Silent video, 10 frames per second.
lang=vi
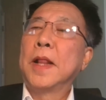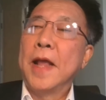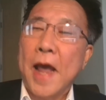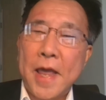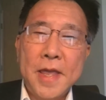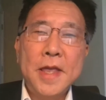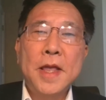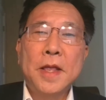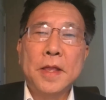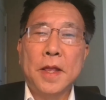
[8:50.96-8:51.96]
gây
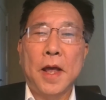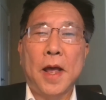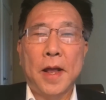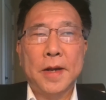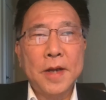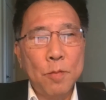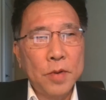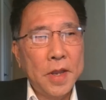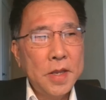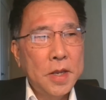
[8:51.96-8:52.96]
uh,
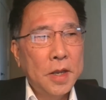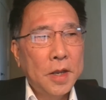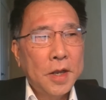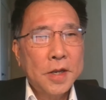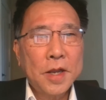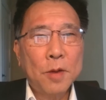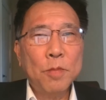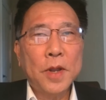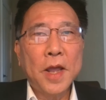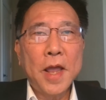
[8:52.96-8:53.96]
trong cái
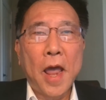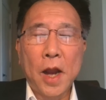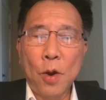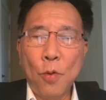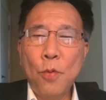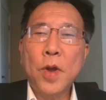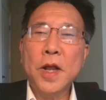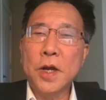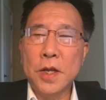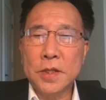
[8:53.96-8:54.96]
trong cái hàng ngũ
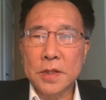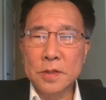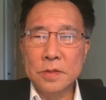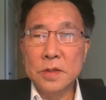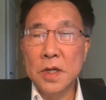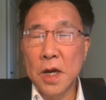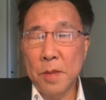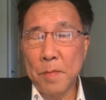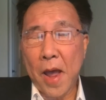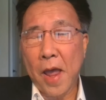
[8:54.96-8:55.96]
của người
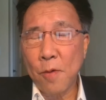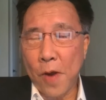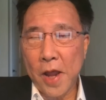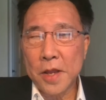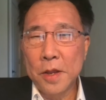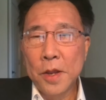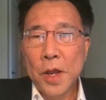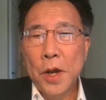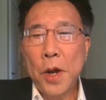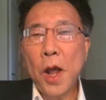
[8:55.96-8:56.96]
người mà hải ngoại
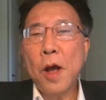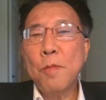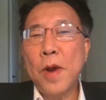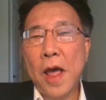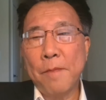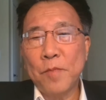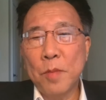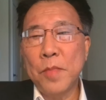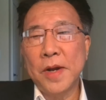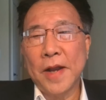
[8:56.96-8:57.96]
nó ừ. không làm
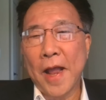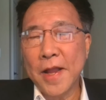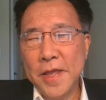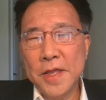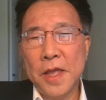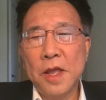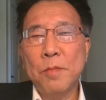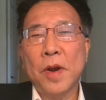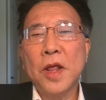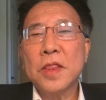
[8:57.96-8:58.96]
cho mình ngạc nhiên gì
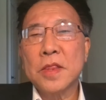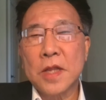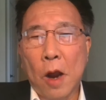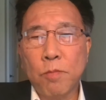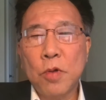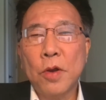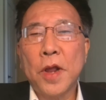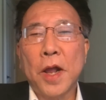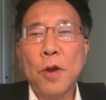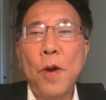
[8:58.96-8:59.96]
nhưng mà nó chọc coi
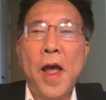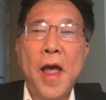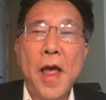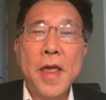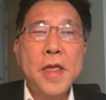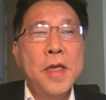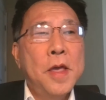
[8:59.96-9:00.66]
là có ai